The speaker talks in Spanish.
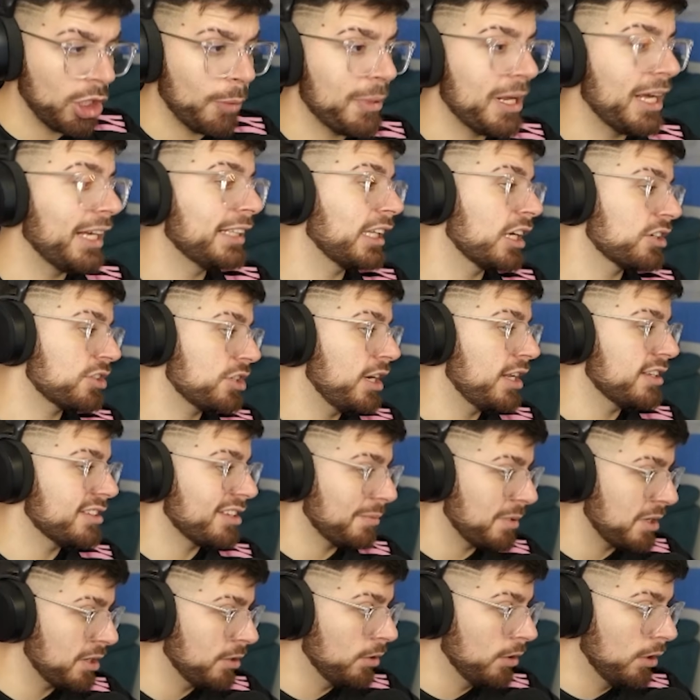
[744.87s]
de talleres,
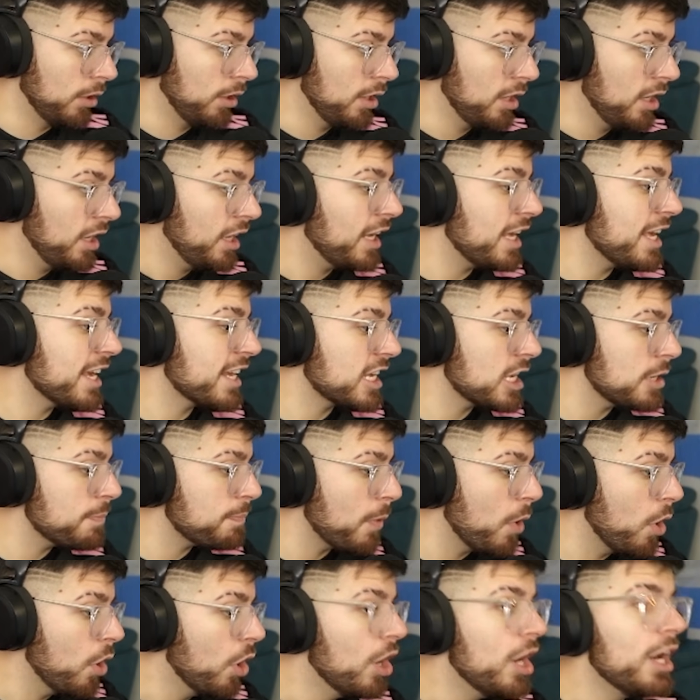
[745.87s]
amigo?
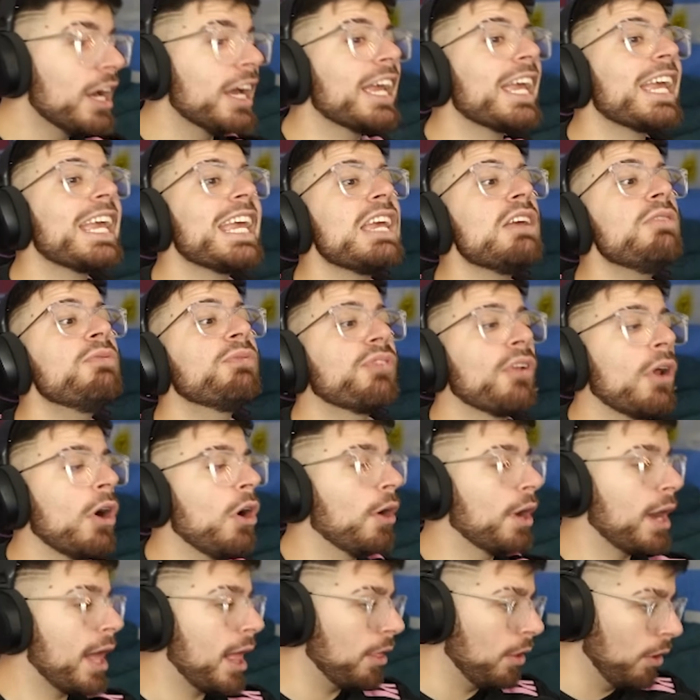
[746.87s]
¿Equipo
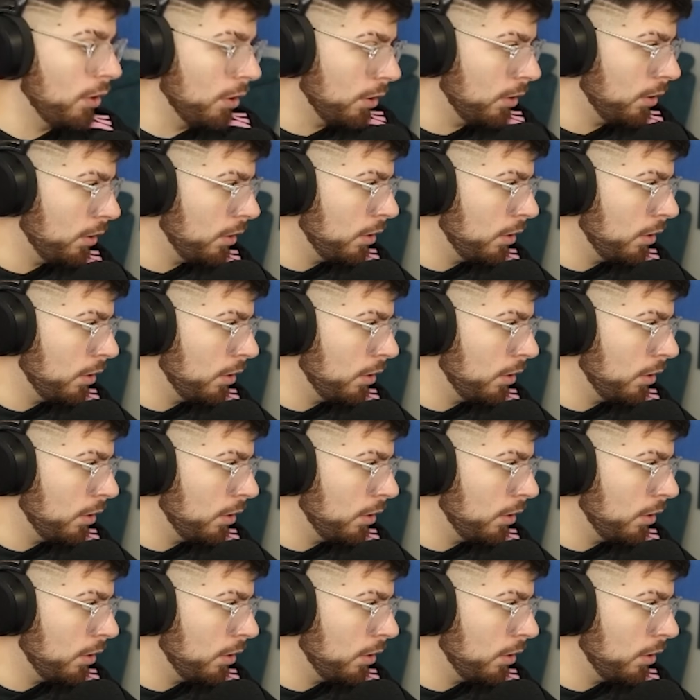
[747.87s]
infraorado?